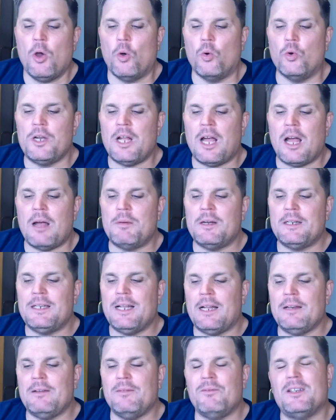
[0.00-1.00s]
Oder aber
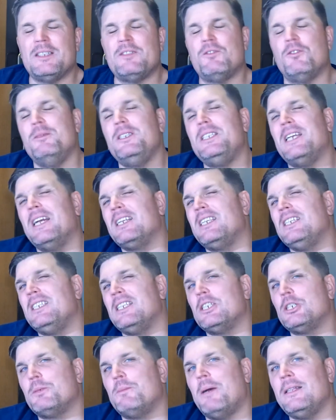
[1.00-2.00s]
dann, was für mich eigentlich
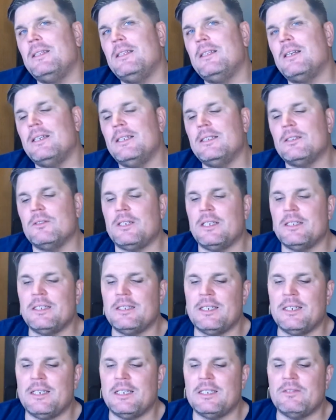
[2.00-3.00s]
das Spannendere ist, und das
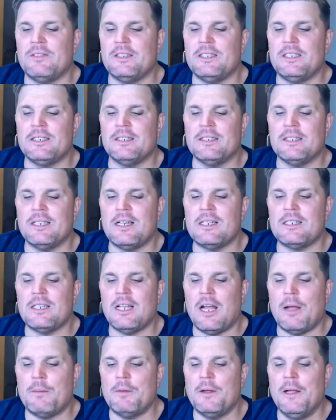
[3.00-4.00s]
ist ja das, was ich gesagt
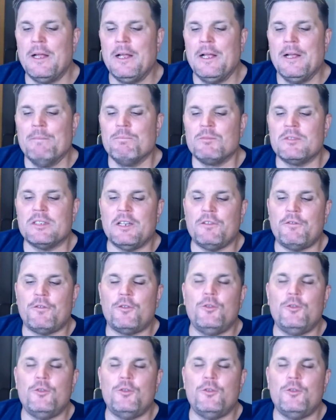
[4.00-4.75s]
habe, sind